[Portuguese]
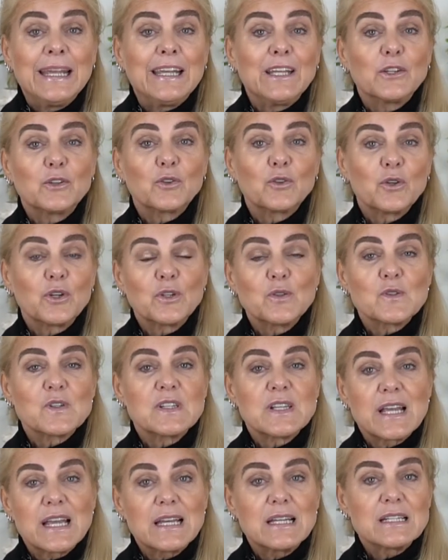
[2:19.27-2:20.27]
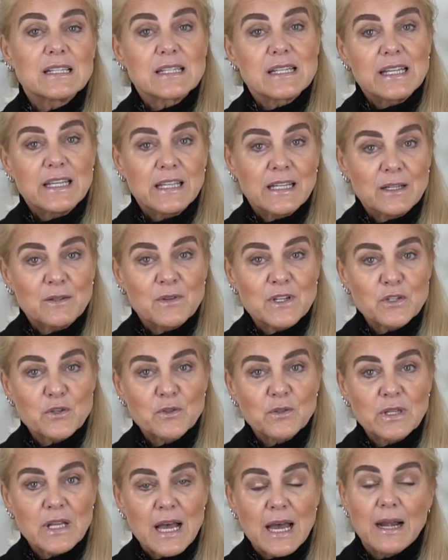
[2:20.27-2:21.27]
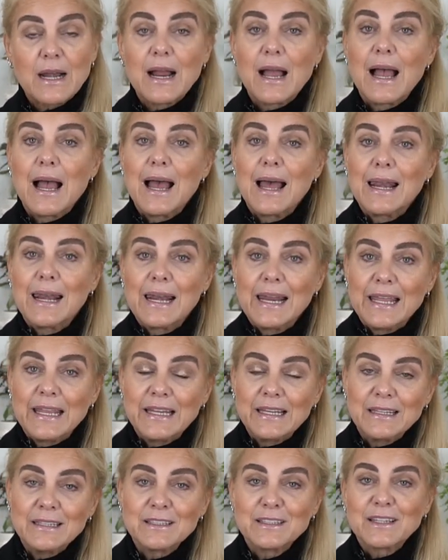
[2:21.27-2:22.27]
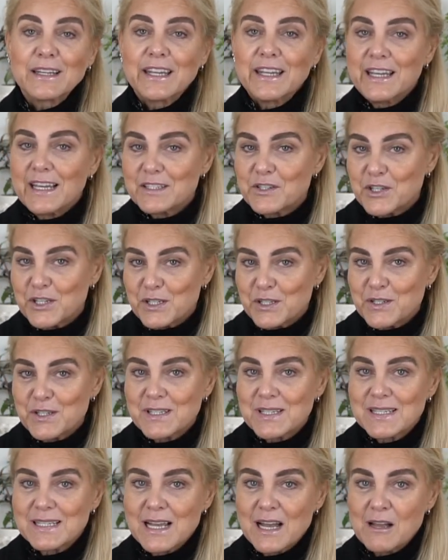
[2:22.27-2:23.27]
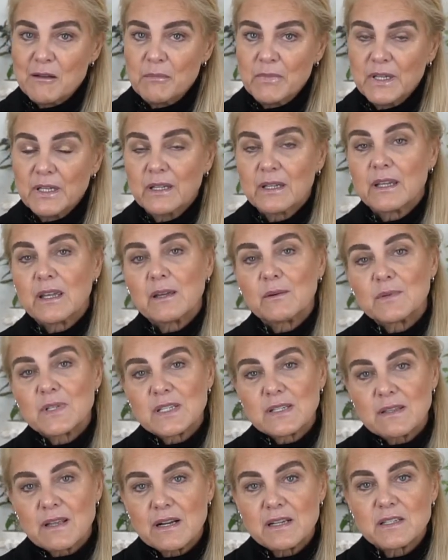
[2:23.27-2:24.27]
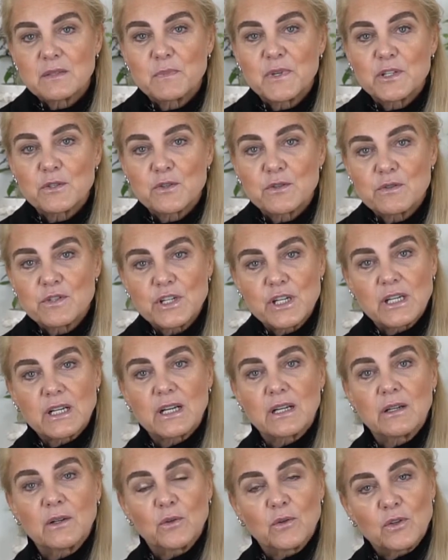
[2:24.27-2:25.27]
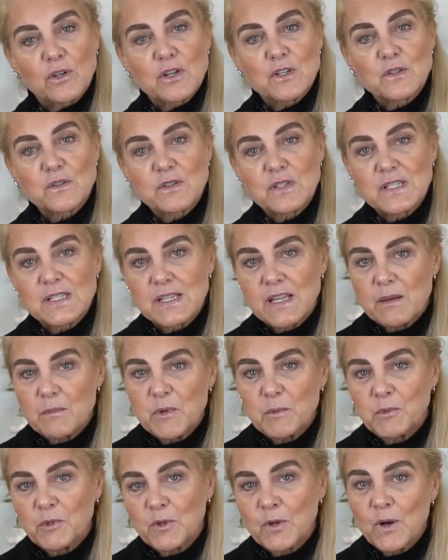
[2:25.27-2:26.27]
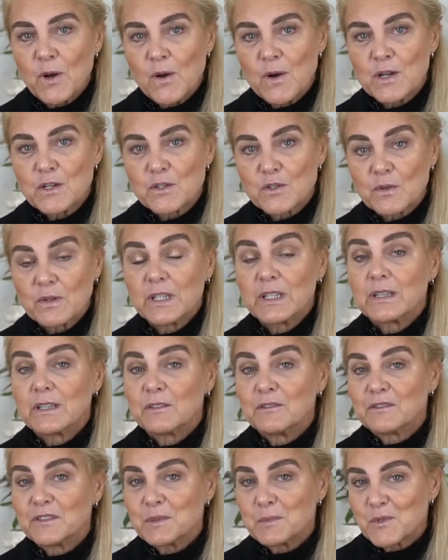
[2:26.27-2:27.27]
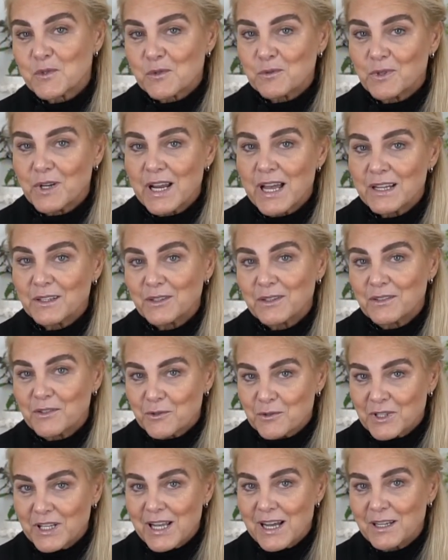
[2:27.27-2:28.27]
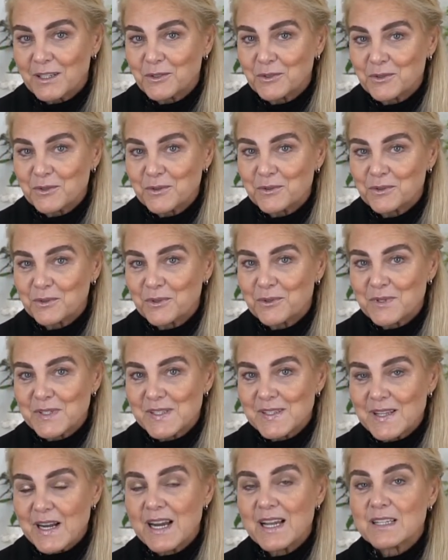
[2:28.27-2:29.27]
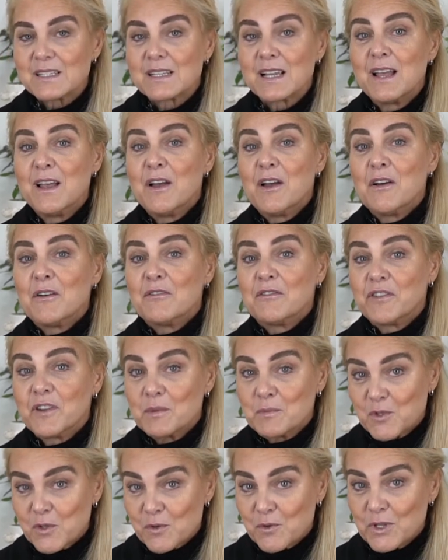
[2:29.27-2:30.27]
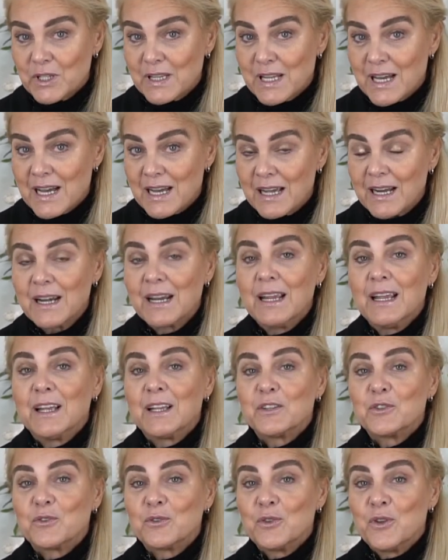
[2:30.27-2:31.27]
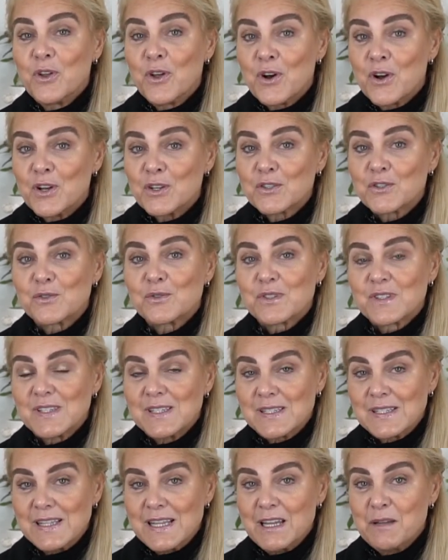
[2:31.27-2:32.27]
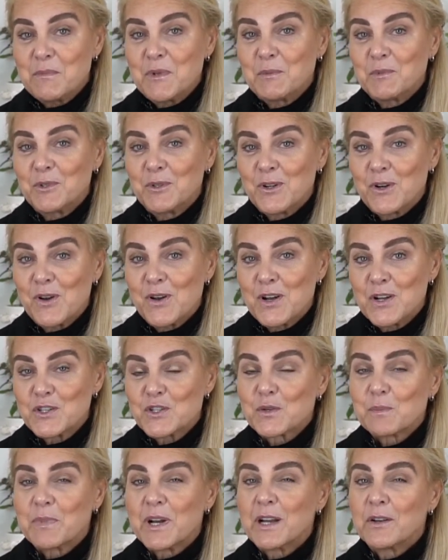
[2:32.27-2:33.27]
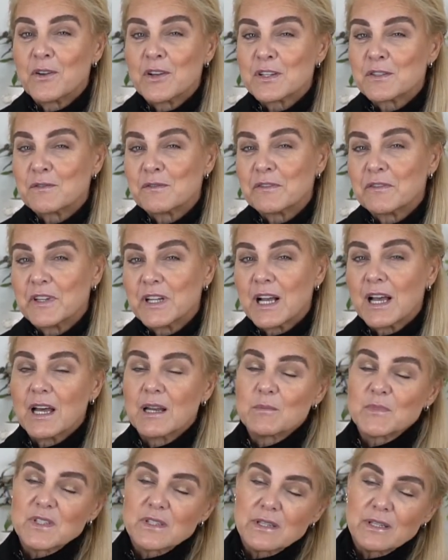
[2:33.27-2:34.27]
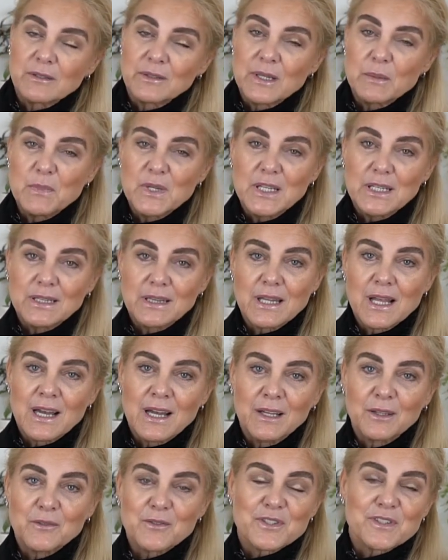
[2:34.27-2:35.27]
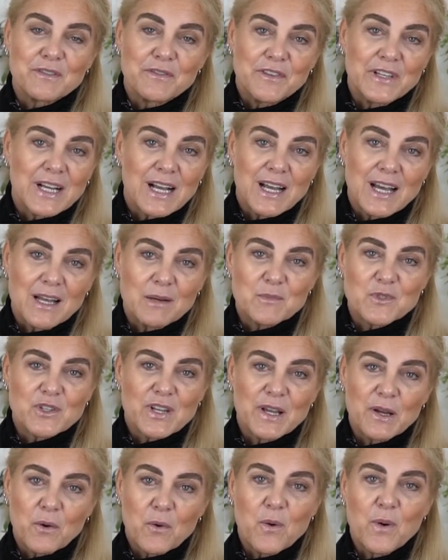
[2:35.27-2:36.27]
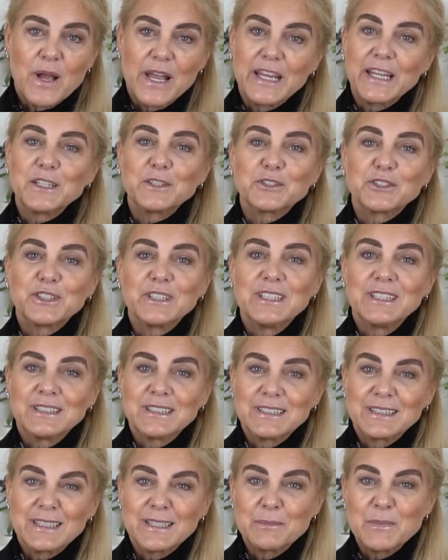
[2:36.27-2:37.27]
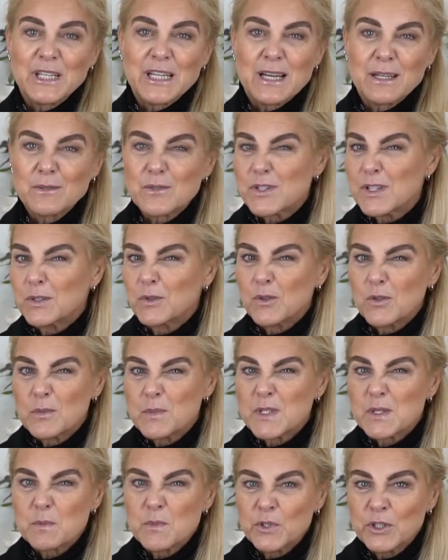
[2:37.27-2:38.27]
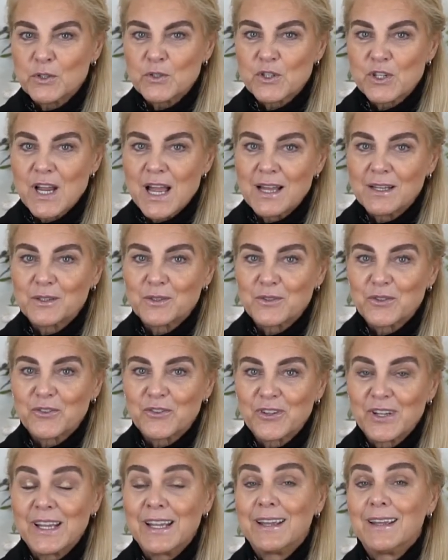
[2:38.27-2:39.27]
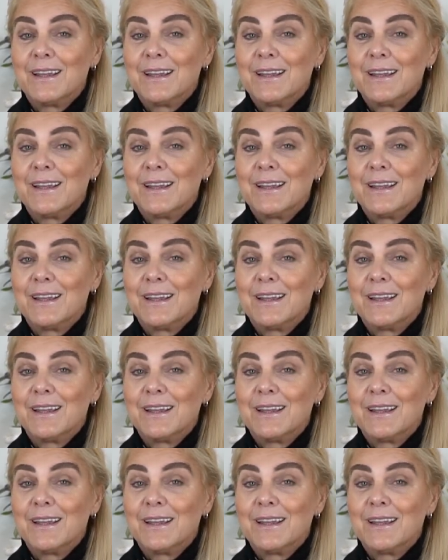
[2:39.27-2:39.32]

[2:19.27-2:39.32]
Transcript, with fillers: E todos eles irão ajudar, além que a gente sabe que o estresse prejudica o nosso sistema imunológico. Então vamos cuidar, cuidar do estresse, vamos cuidar do nosso sistema imunológico para nós não ficarmos tão debilitados e ficarmos recorrente em determinados sintomas muito chatos.